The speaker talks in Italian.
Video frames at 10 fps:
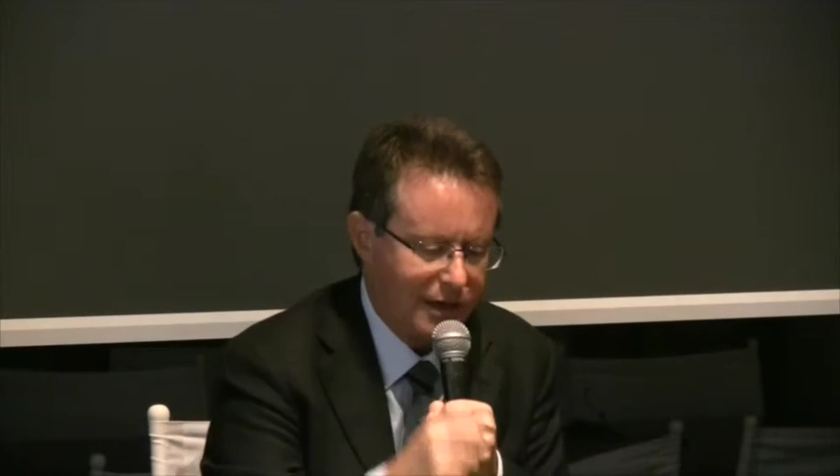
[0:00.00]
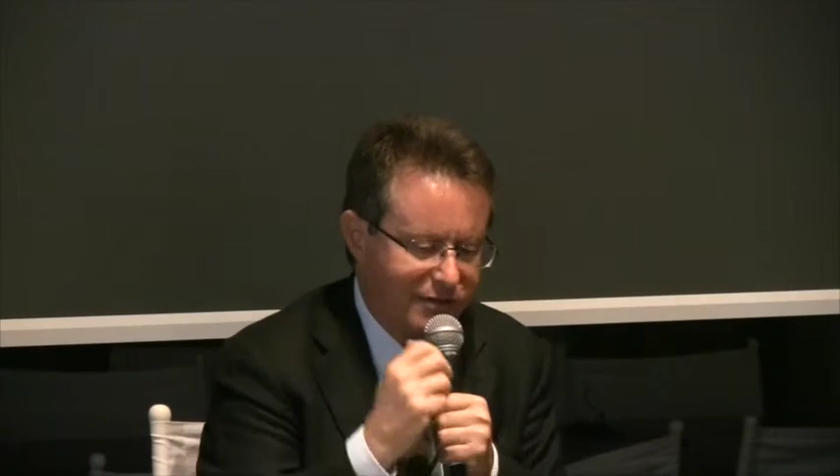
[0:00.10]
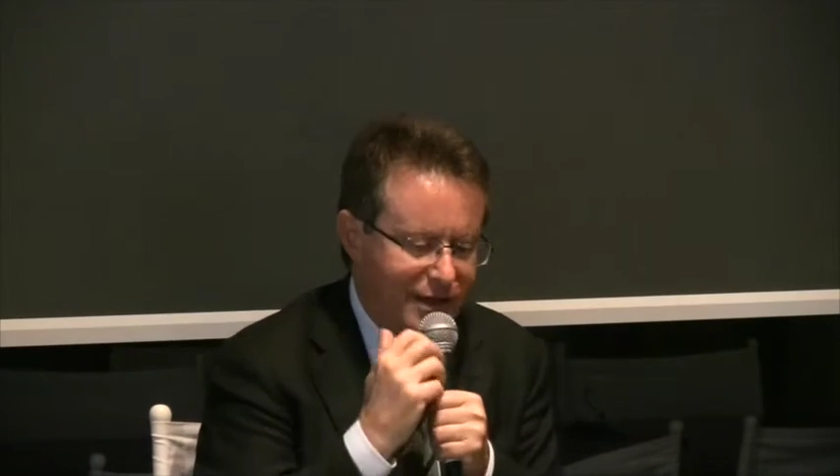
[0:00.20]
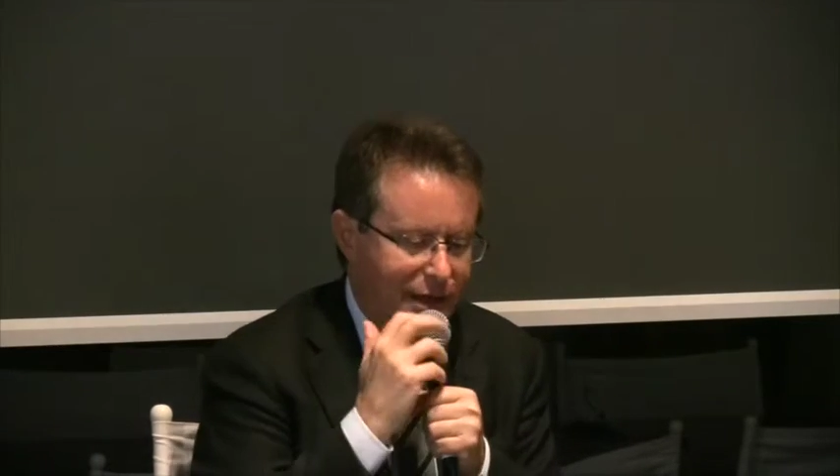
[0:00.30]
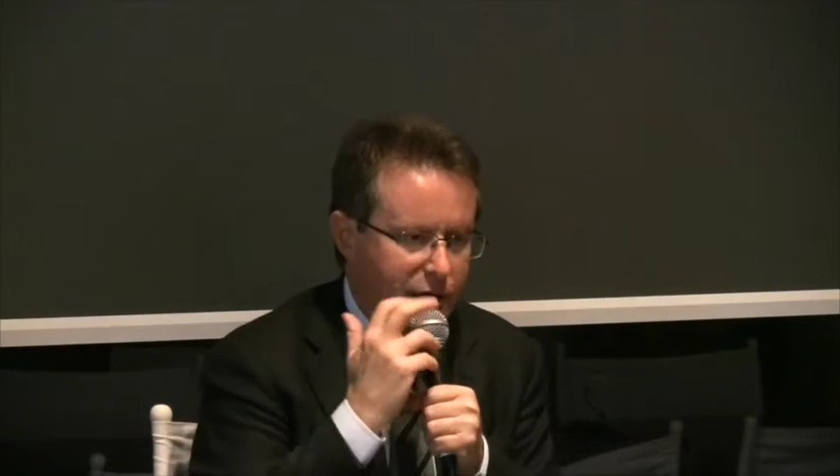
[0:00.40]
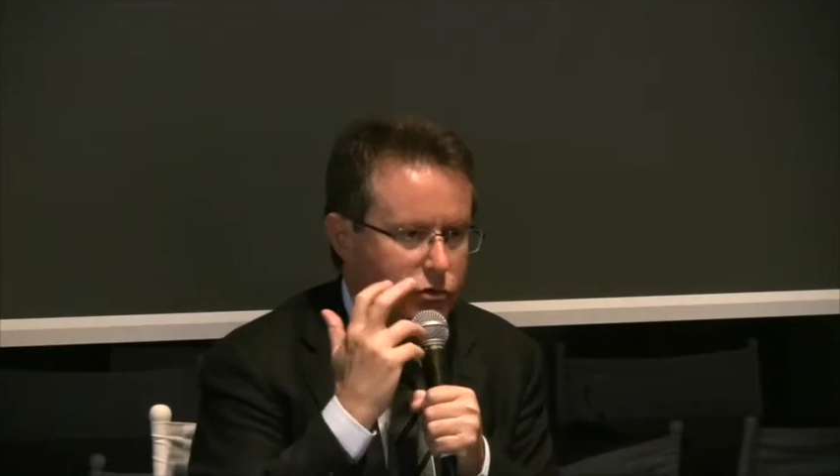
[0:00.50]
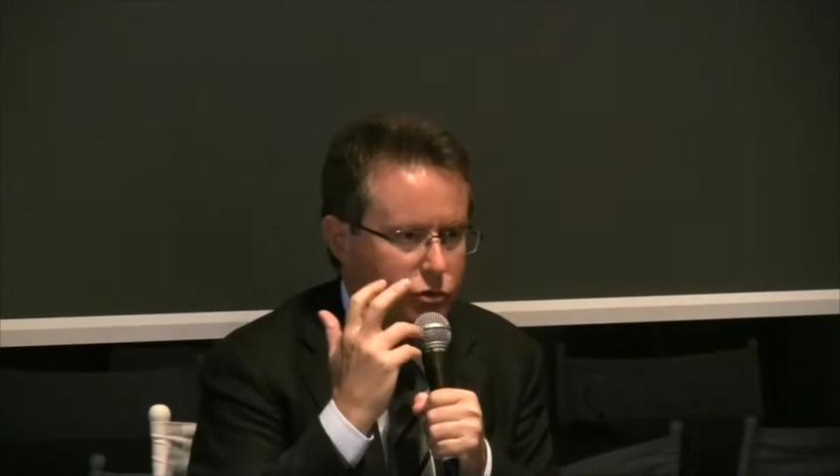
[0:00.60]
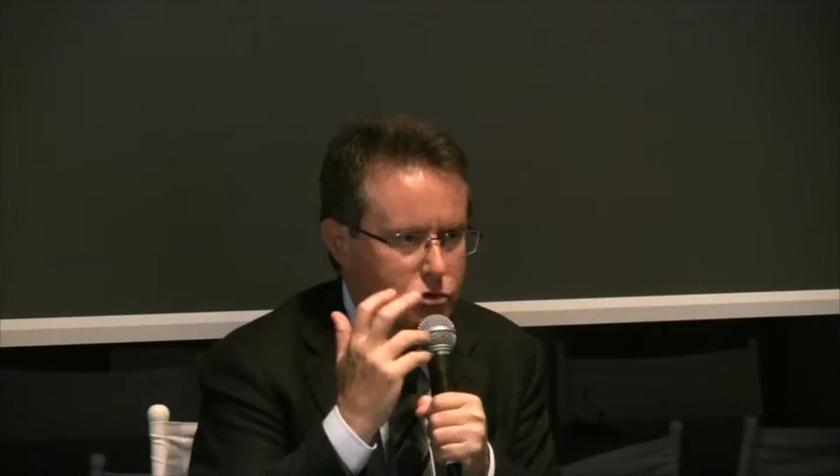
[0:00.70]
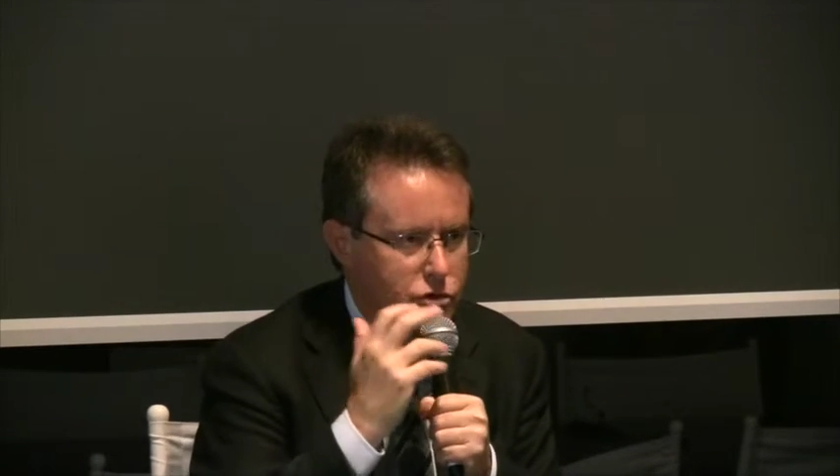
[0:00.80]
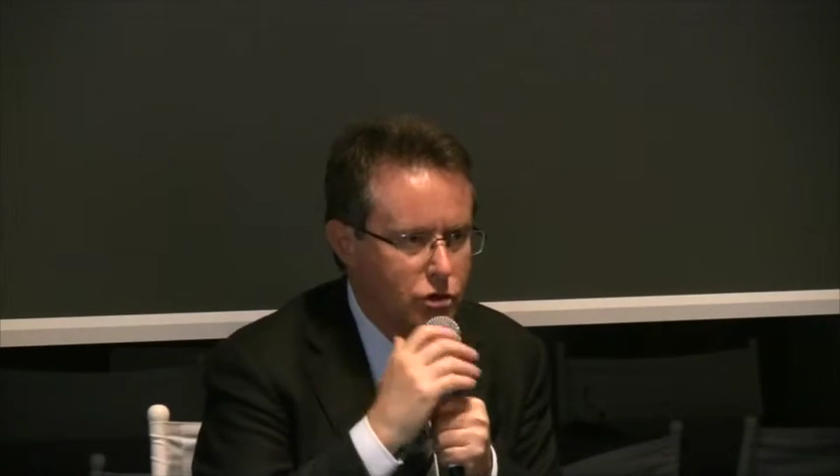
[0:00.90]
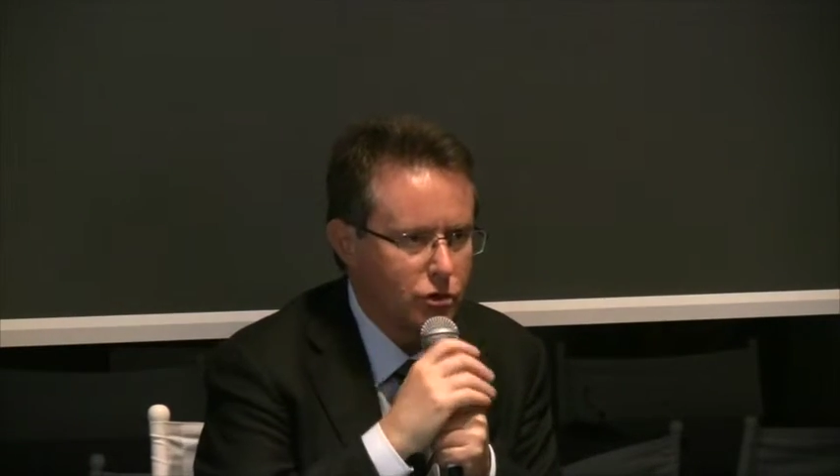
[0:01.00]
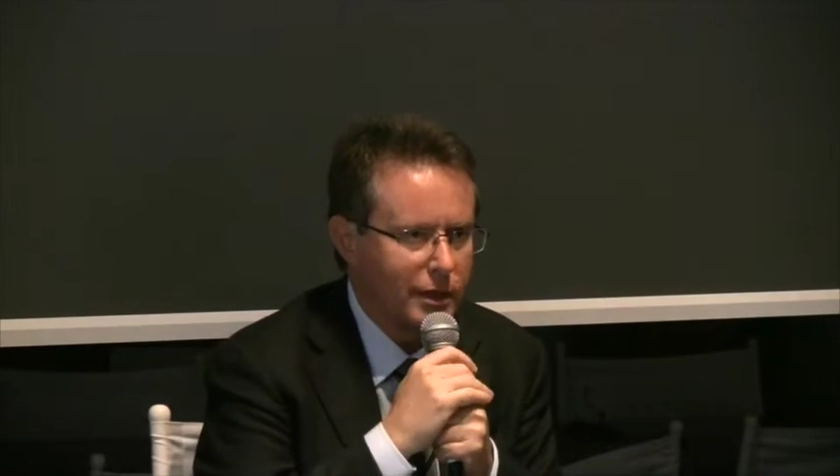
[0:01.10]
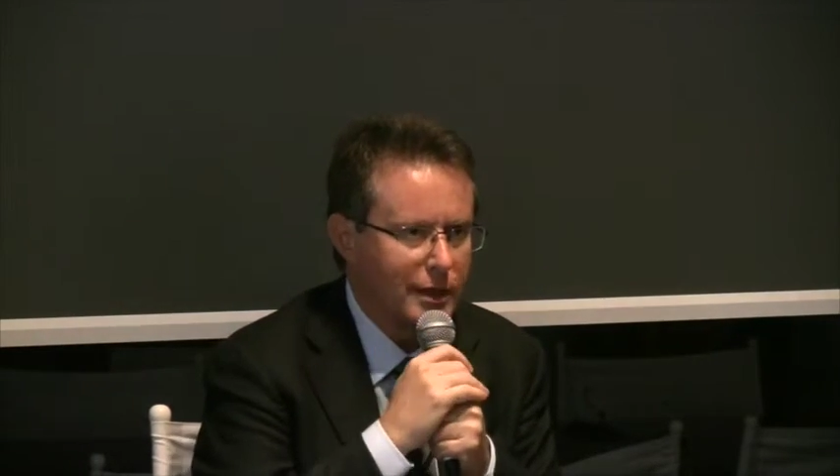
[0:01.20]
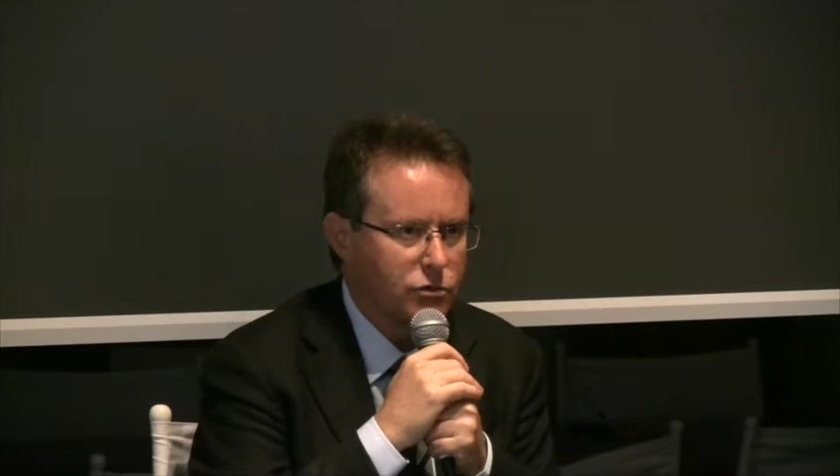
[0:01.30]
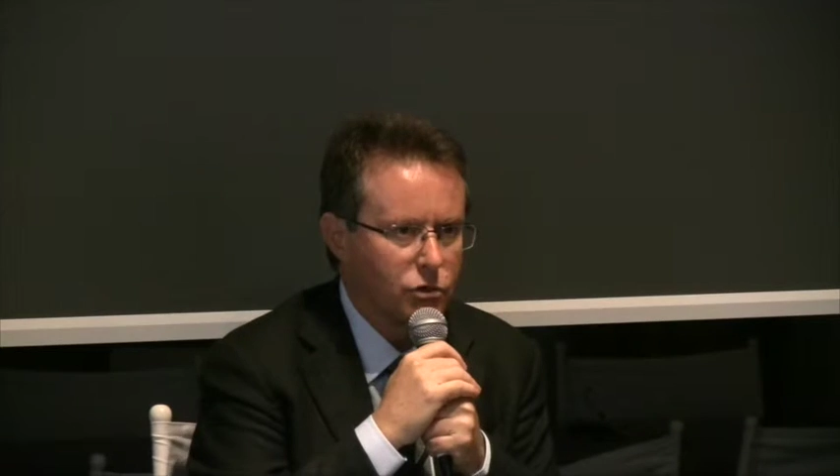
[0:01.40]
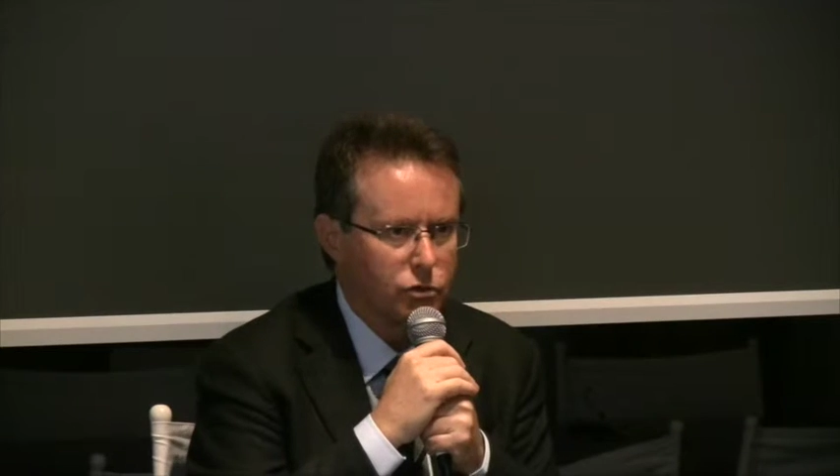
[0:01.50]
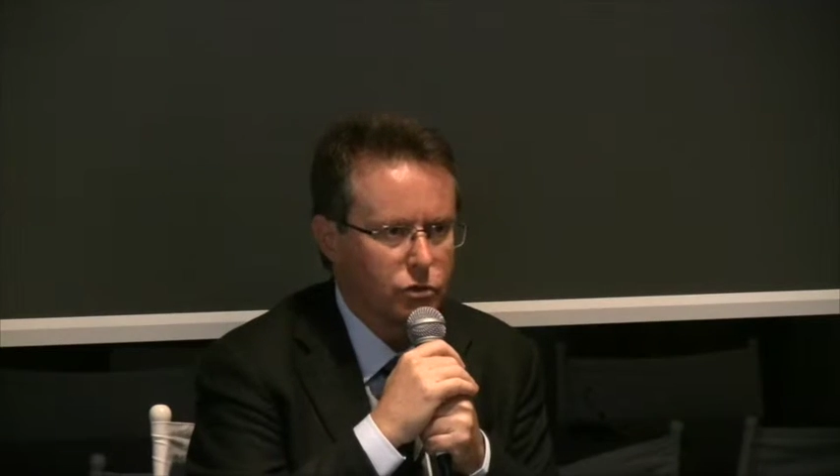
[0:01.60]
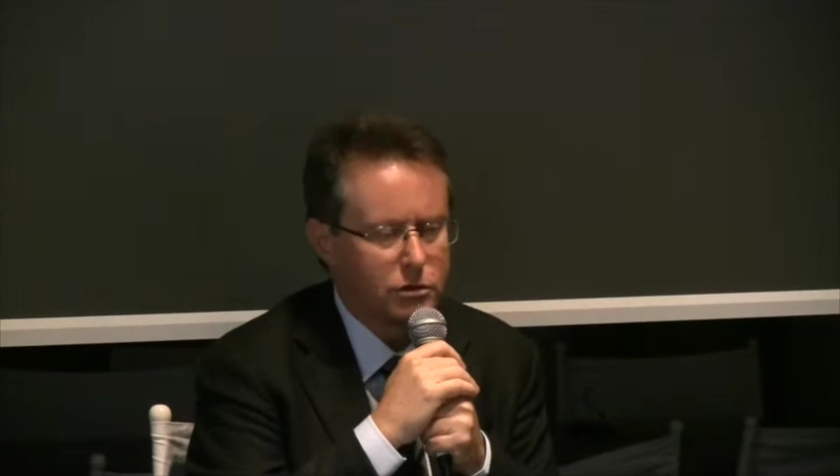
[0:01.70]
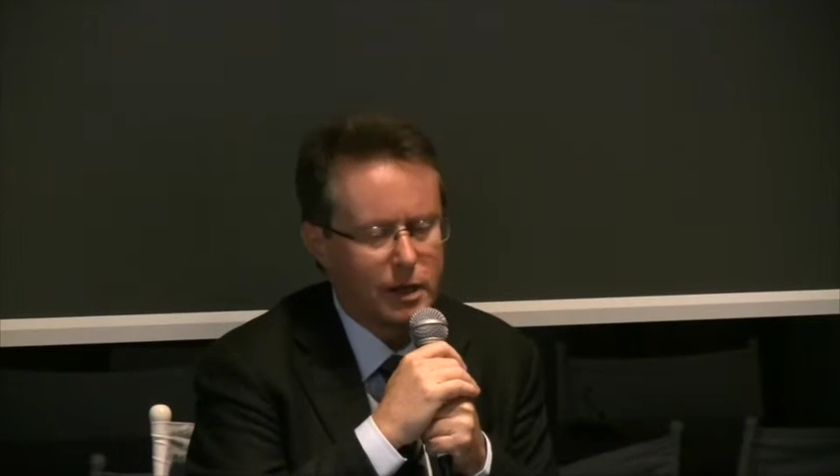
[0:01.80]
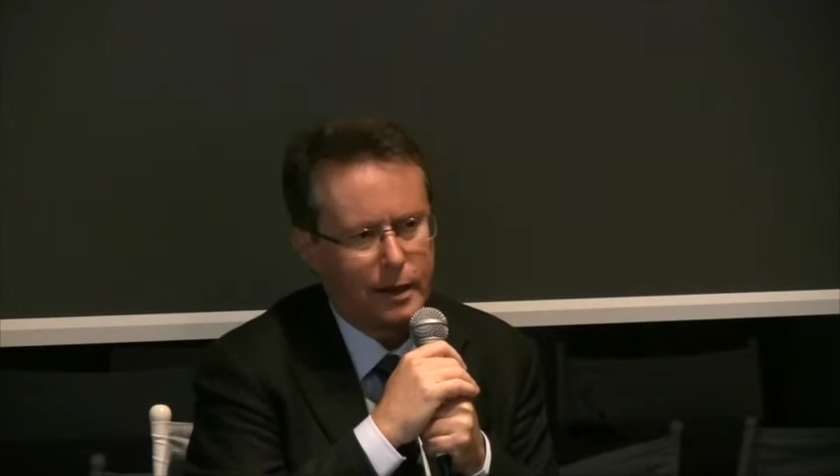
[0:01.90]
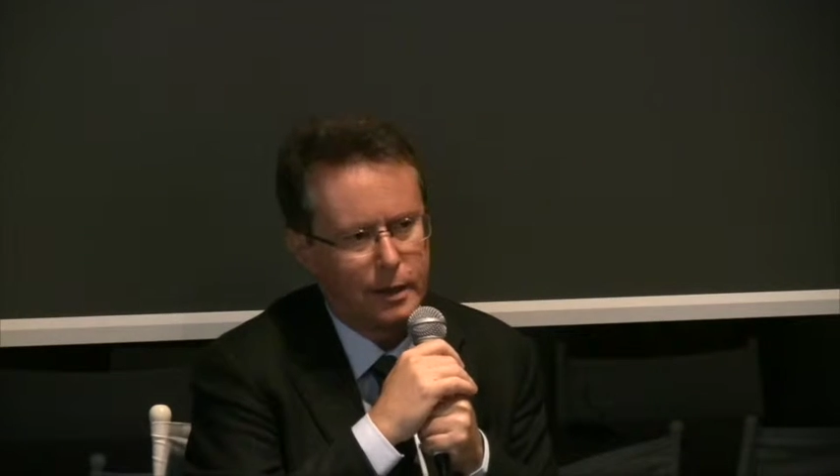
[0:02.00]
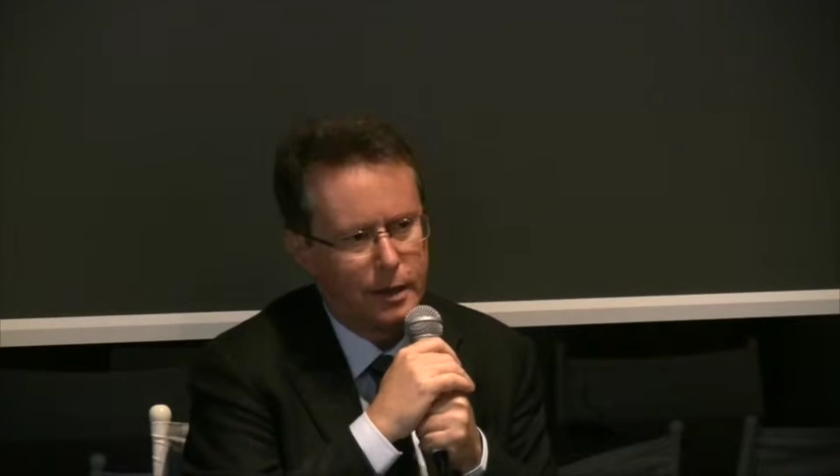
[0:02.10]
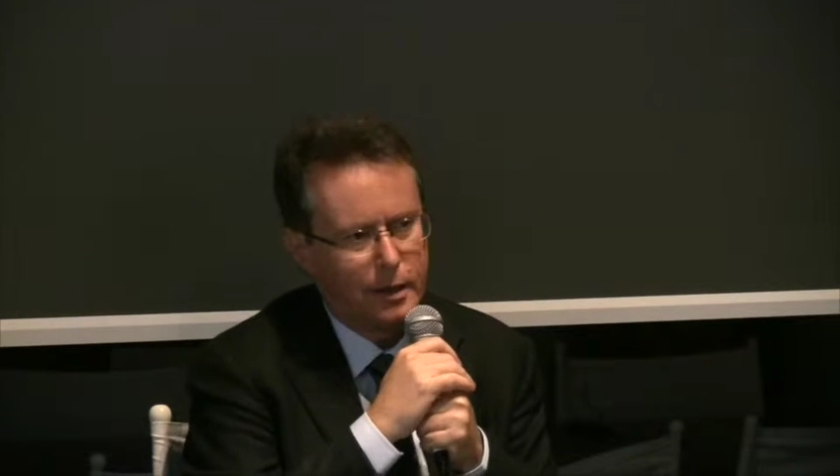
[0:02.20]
la vera rivoluzione introdotta prodotta